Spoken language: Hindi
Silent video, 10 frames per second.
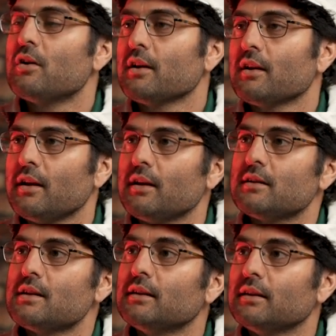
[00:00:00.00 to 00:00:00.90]
कंटेंट
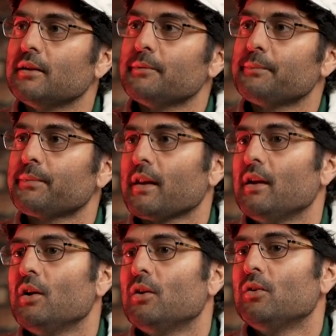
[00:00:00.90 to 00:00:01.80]
क्रिएटर जानते हैं
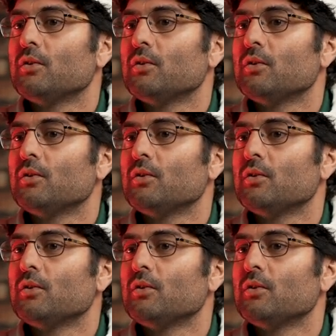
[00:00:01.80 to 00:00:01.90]
हम्म।